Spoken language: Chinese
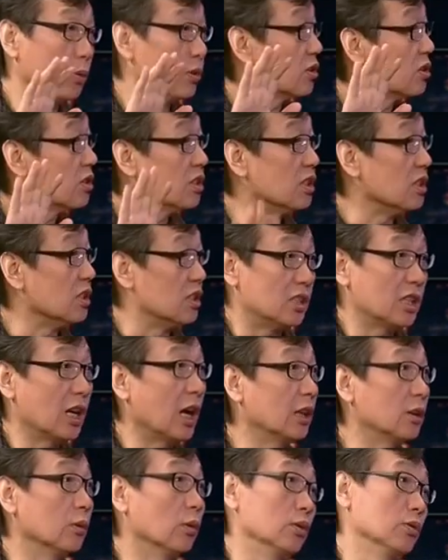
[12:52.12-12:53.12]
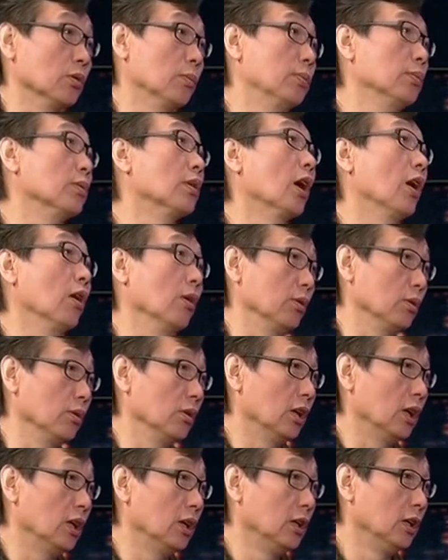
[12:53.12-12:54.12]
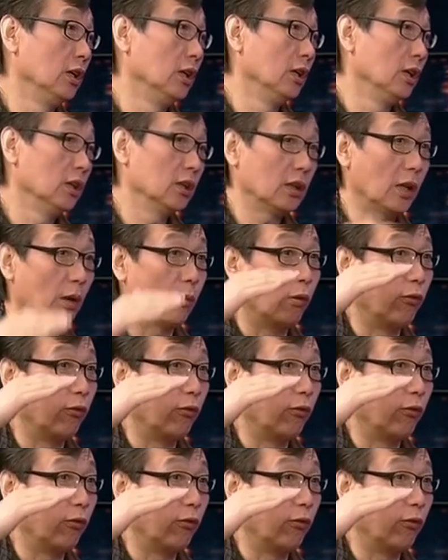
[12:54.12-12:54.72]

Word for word: 士以下的我就不考虑了，那我